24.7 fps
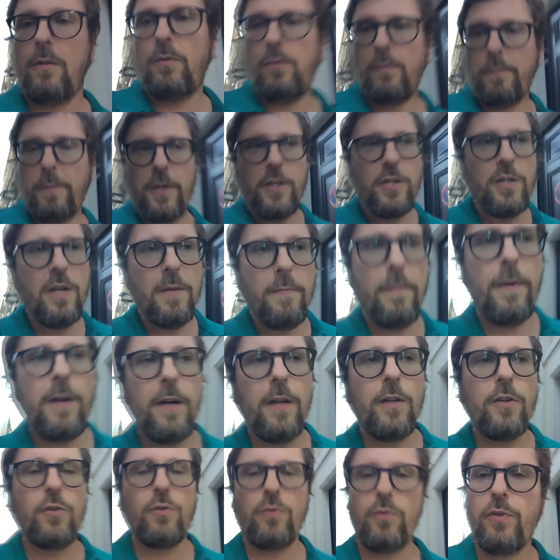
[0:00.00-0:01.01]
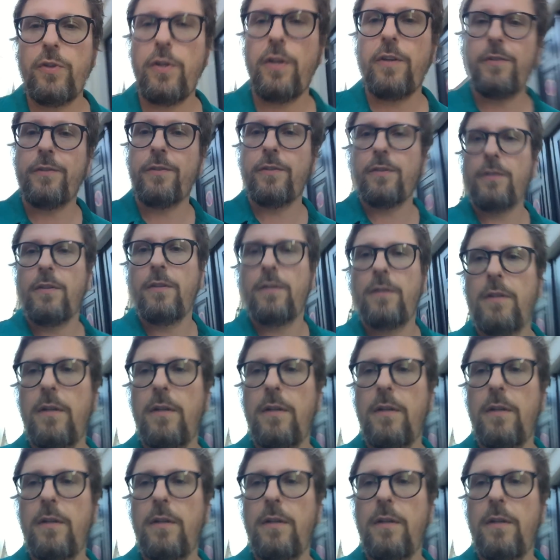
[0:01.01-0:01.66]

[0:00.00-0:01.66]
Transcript: Ну пошли покажу сейчас. Пошли.